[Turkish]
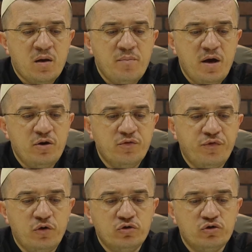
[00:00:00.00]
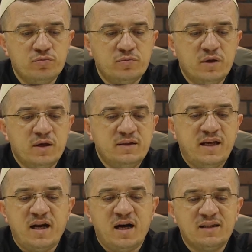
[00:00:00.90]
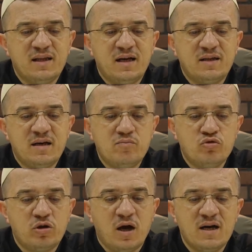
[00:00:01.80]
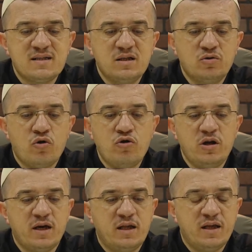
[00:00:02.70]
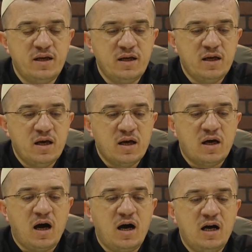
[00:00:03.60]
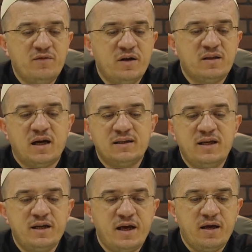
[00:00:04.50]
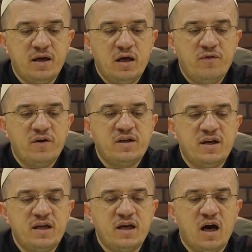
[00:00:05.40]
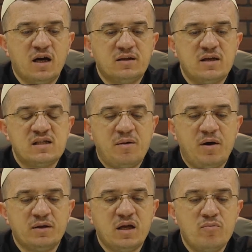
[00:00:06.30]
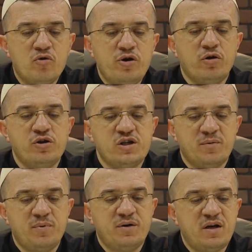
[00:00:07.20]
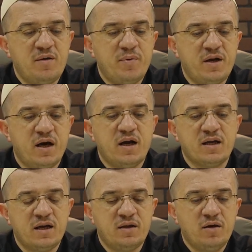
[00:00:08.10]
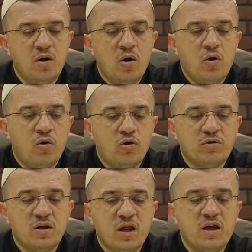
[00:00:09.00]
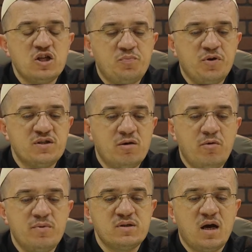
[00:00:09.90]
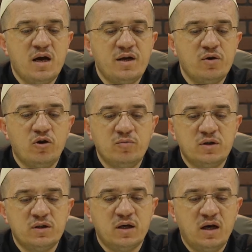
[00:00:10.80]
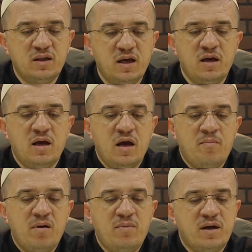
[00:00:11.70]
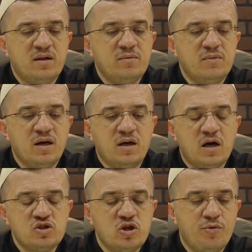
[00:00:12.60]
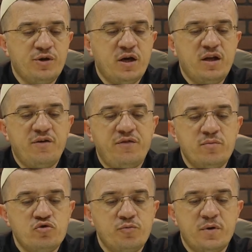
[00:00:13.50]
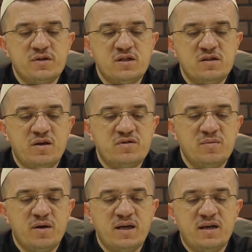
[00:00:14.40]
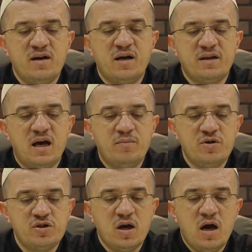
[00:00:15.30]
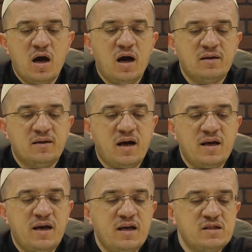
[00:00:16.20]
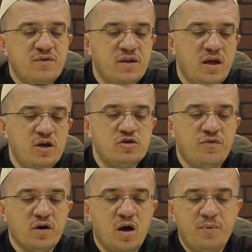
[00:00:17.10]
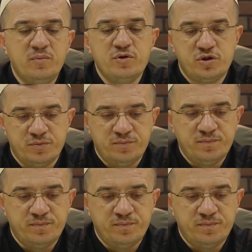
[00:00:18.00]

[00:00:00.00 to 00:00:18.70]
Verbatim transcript: meyluf olduğum denaatlerden mütehassıl koyu lekeleri kal ve tathire ve tariki hakta sebata muin olacak bir rehberi ararken Ortada hiçbir sebebi zahiri olmadığı halde memleketimden Kastamonu'ya nefim şüphesiz nefsime giran gelmiş hatta yeis ve teessüfe kapılmıştım.